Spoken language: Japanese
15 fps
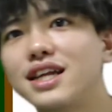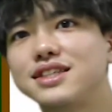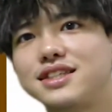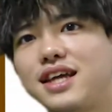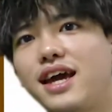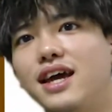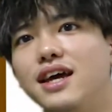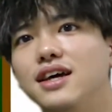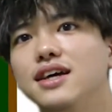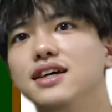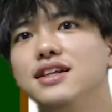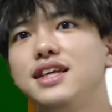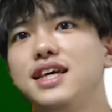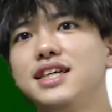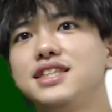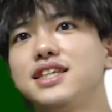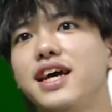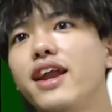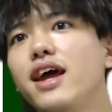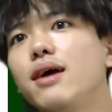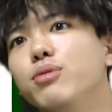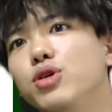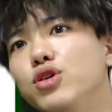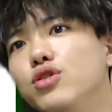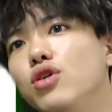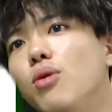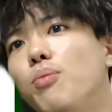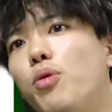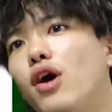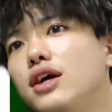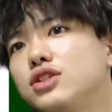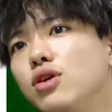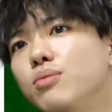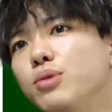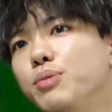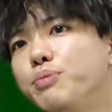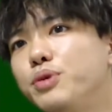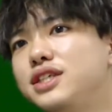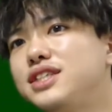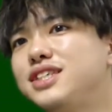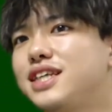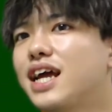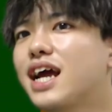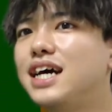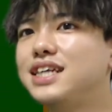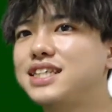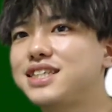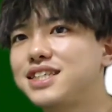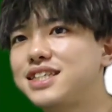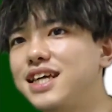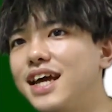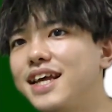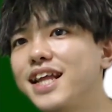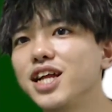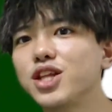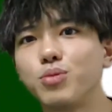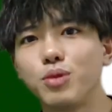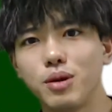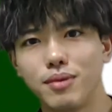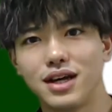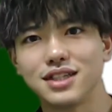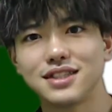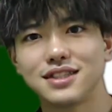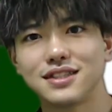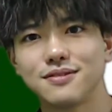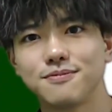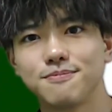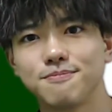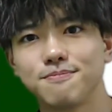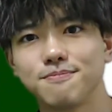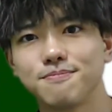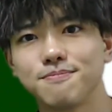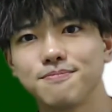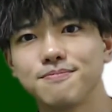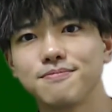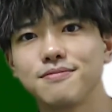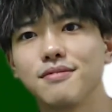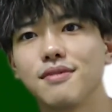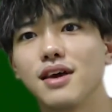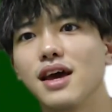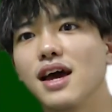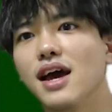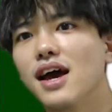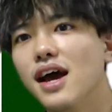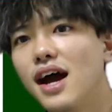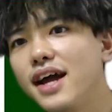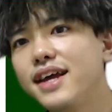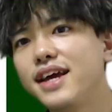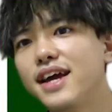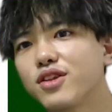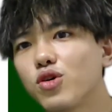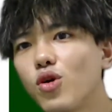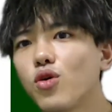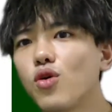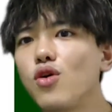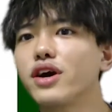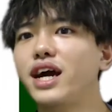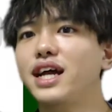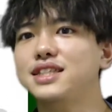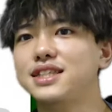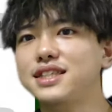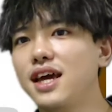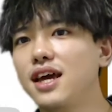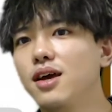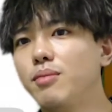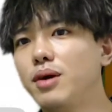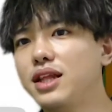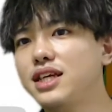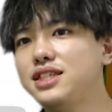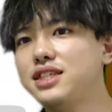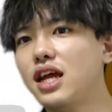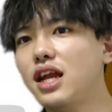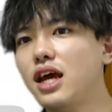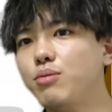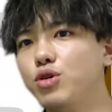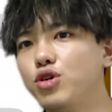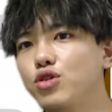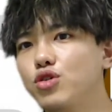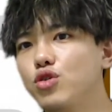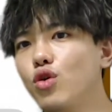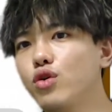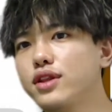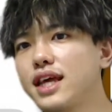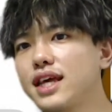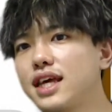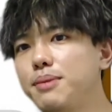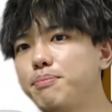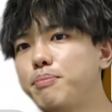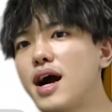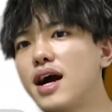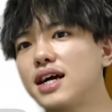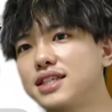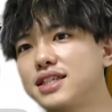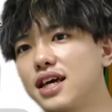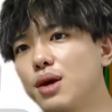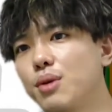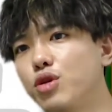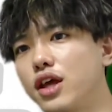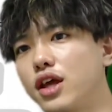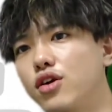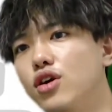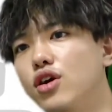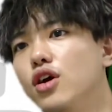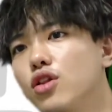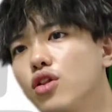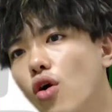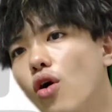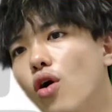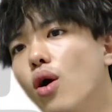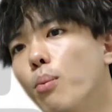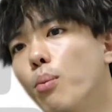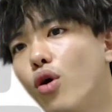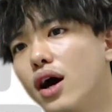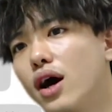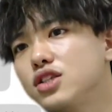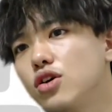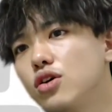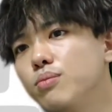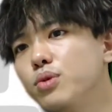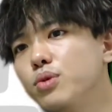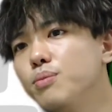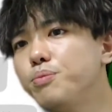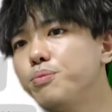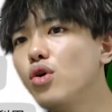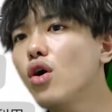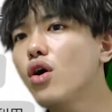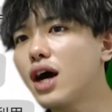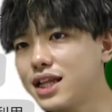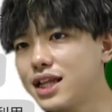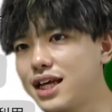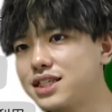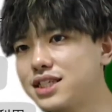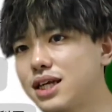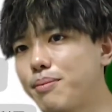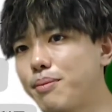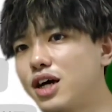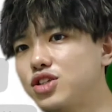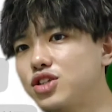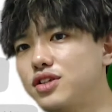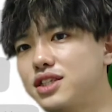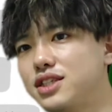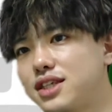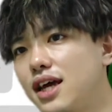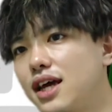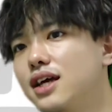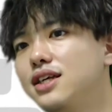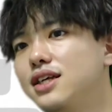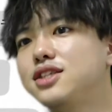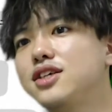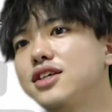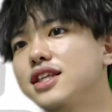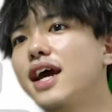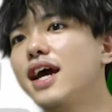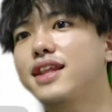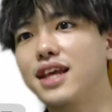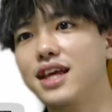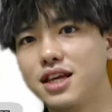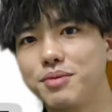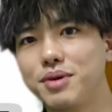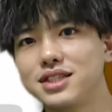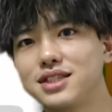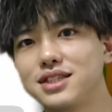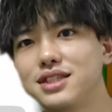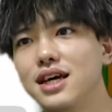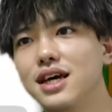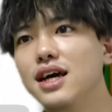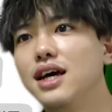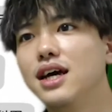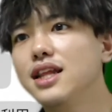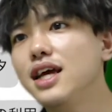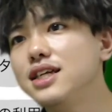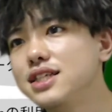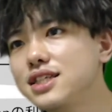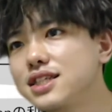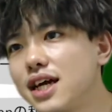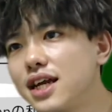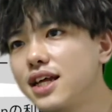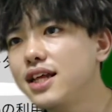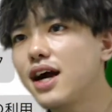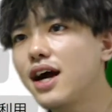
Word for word: ですね、DGLM のポアソン分布について解説していきたいと思います。はい、えっと、今回ですね、まあ、DGLM、動的一般化線形モデルのポアソン分布を仮定したバージョンですね、についてやっていきます。で、実際に流